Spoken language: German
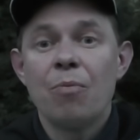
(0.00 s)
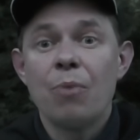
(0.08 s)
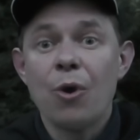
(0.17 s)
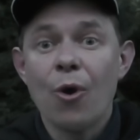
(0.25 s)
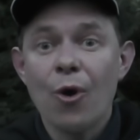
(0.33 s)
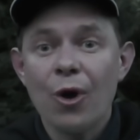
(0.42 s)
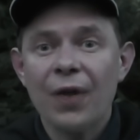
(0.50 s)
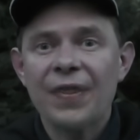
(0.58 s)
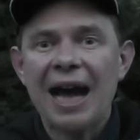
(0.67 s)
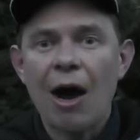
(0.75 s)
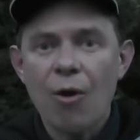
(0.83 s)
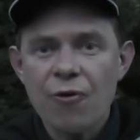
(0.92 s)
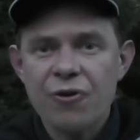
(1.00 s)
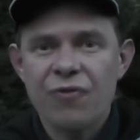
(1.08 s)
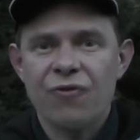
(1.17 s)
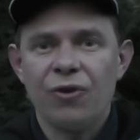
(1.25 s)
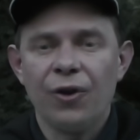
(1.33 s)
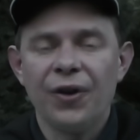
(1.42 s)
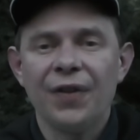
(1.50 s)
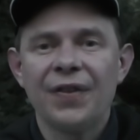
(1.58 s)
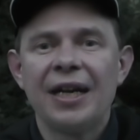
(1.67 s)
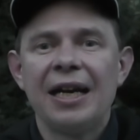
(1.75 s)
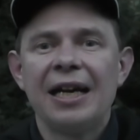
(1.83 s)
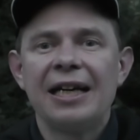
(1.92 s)
Behörden aufgefordert,
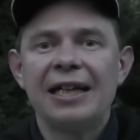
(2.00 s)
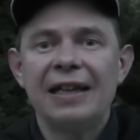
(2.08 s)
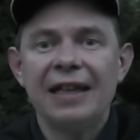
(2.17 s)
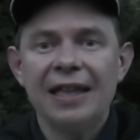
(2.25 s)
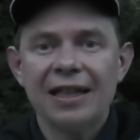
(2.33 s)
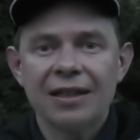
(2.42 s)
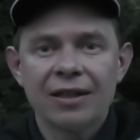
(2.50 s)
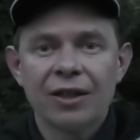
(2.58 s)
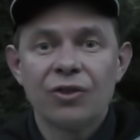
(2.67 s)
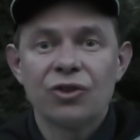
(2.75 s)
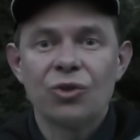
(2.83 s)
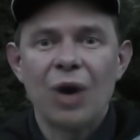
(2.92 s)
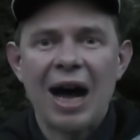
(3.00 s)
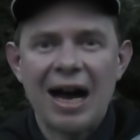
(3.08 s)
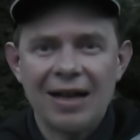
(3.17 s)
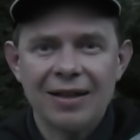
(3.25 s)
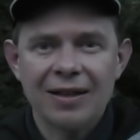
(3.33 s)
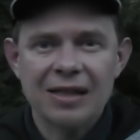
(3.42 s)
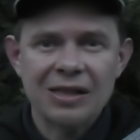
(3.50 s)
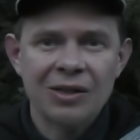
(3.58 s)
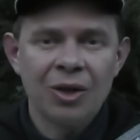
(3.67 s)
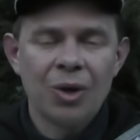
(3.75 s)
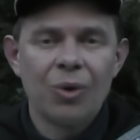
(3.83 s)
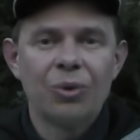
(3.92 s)
hier zu handeln
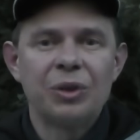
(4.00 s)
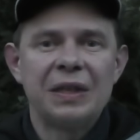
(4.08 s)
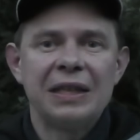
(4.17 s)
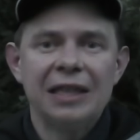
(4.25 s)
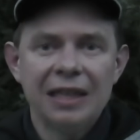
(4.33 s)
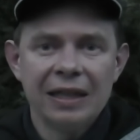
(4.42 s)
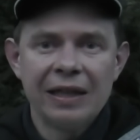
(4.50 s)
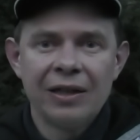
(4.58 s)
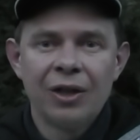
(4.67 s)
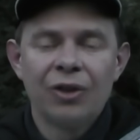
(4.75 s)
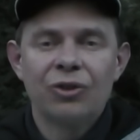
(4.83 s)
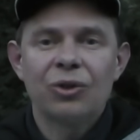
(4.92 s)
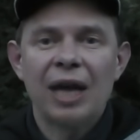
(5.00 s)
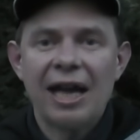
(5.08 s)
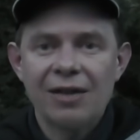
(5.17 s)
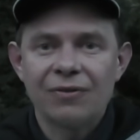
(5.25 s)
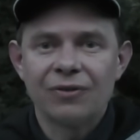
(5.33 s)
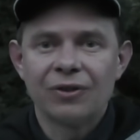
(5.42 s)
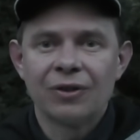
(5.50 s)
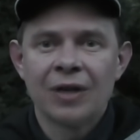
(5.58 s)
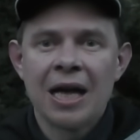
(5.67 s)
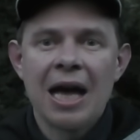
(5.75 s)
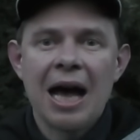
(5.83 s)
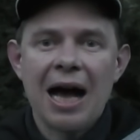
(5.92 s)
und hier zu helfen.
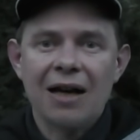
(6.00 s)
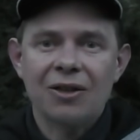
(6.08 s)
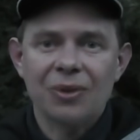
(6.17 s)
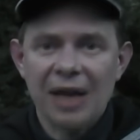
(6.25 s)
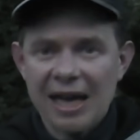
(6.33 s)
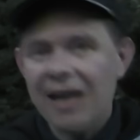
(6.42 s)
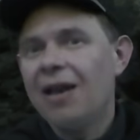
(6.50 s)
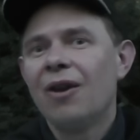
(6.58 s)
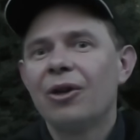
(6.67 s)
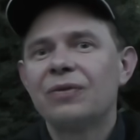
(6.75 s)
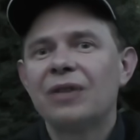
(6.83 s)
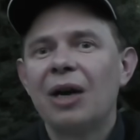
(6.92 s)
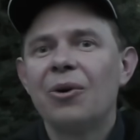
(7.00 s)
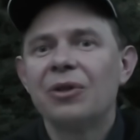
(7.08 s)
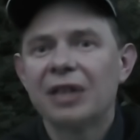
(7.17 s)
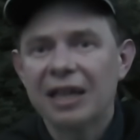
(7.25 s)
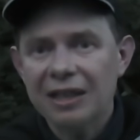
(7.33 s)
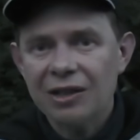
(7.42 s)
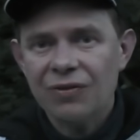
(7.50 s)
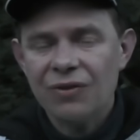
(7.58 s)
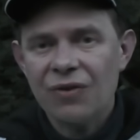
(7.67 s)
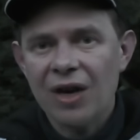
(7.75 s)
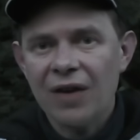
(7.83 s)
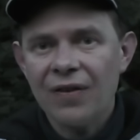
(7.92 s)
Aktuell läuft auch ein
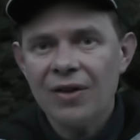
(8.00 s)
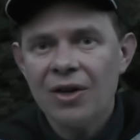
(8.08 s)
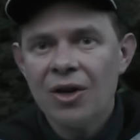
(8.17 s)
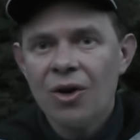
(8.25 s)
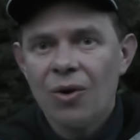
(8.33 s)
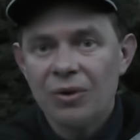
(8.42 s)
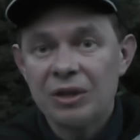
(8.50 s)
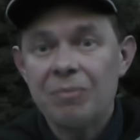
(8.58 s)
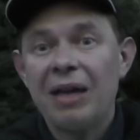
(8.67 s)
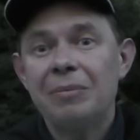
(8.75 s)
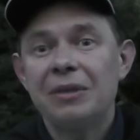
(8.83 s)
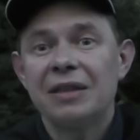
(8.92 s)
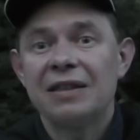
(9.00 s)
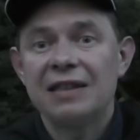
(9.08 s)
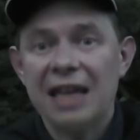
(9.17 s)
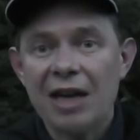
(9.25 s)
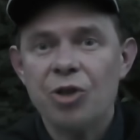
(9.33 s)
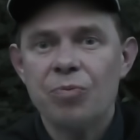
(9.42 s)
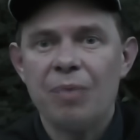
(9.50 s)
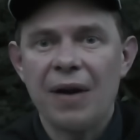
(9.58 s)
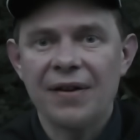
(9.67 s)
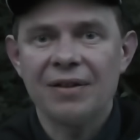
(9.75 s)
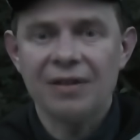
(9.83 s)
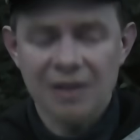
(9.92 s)
Gerichtsverfahren und es bleibt jetzt sehr
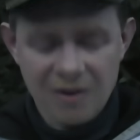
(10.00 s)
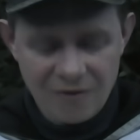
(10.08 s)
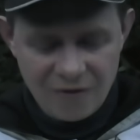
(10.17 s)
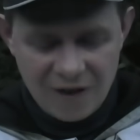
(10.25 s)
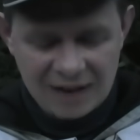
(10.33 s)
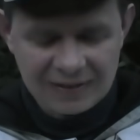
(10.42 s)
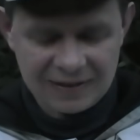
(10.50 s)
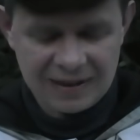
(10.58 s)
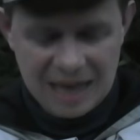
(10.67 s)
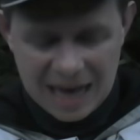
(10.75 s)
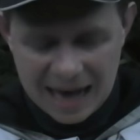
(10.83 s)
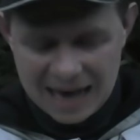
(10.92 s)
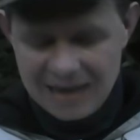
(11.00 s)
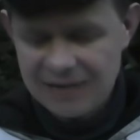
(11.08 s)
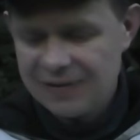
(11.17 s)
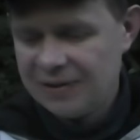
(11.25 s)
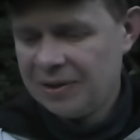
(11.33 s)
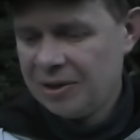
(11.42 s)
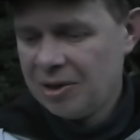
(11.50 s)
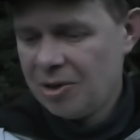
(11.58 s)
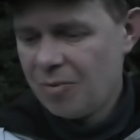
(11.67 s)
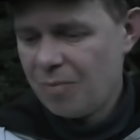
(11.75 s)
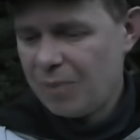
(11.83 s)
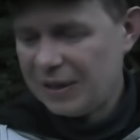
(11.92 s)
spannend, was alles
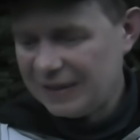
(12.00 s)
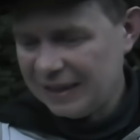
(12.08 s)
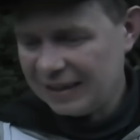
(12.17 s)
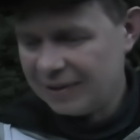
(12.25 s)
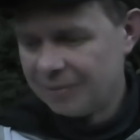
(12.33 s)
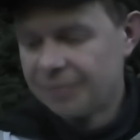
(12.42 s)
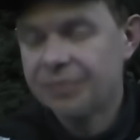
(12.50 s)
passiert.